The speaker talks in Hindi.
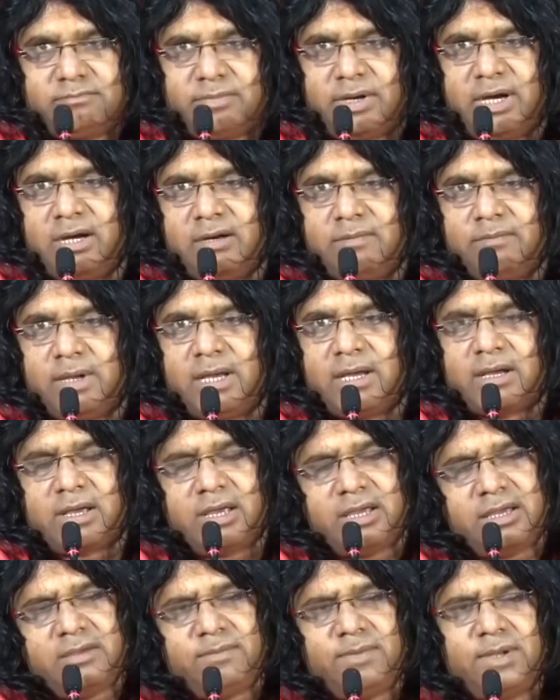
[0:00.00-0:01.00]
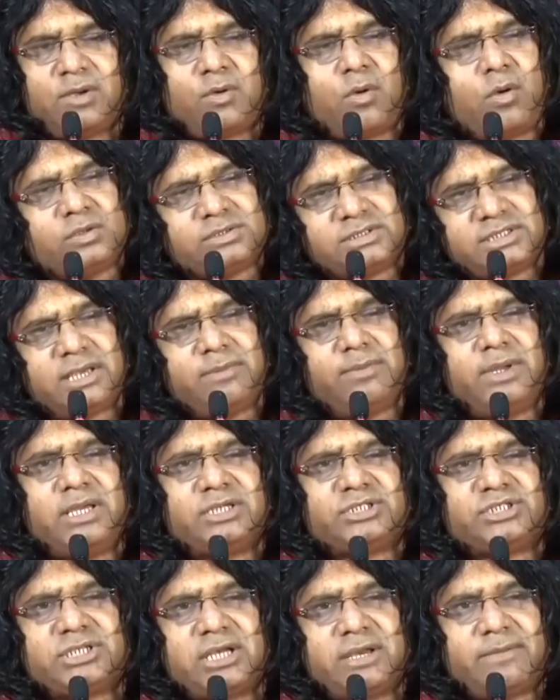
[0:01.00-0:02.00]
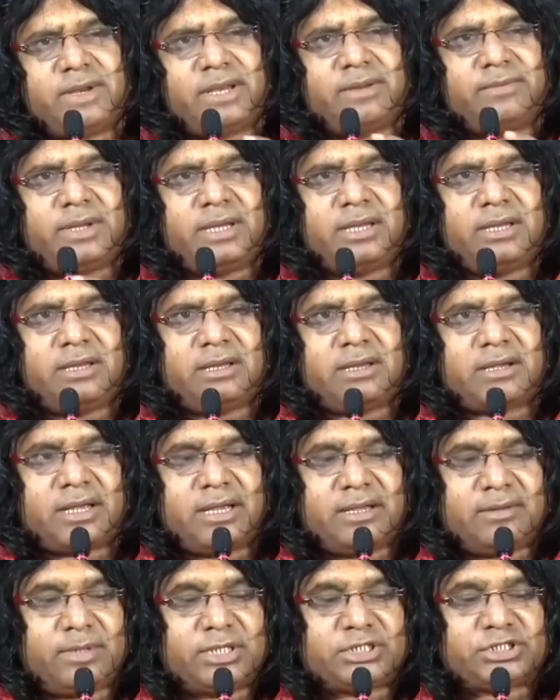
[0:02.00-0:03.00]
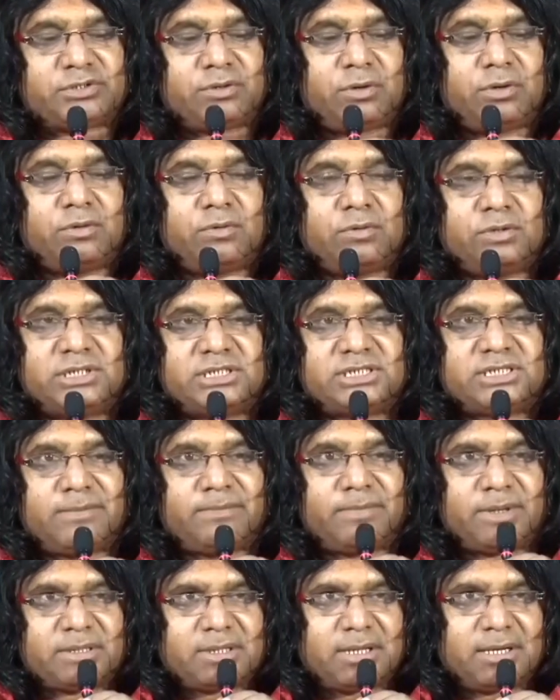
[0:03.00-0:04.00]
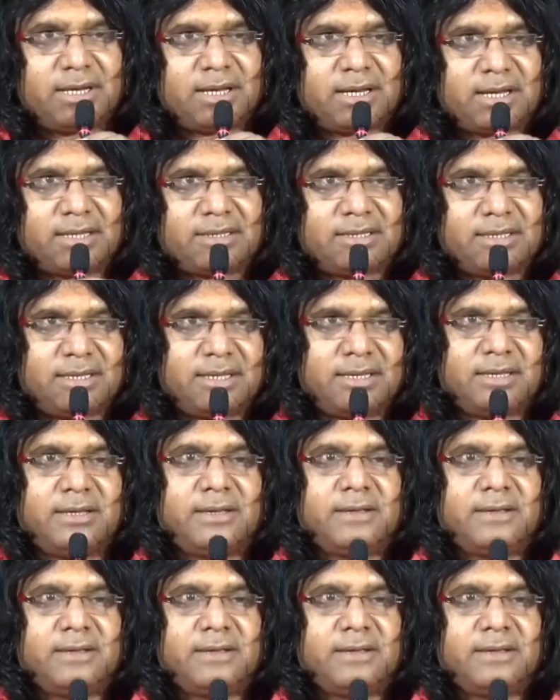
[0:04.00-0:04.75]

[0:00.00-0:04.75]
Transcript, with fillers: पेट में कहीं भी कौन से भी हिस्से में भी कहीं भी स्टोन हो जिसे पथरी कहते हैं